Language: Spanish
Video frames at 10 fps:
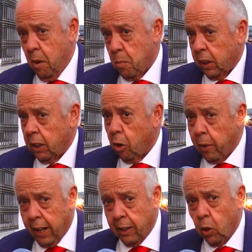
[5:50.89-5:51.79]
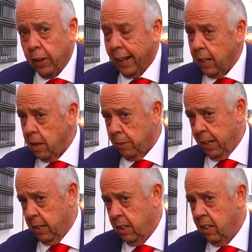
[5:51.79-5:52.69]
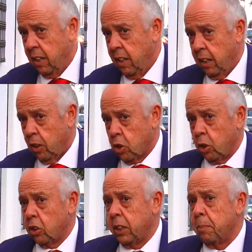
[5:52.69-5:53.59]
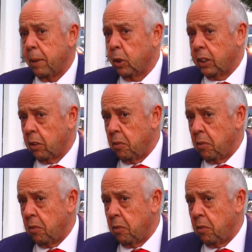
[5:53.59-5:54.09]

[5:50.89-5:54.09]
pues está gobernando de aquella manera. Nosotros siempre hemos estado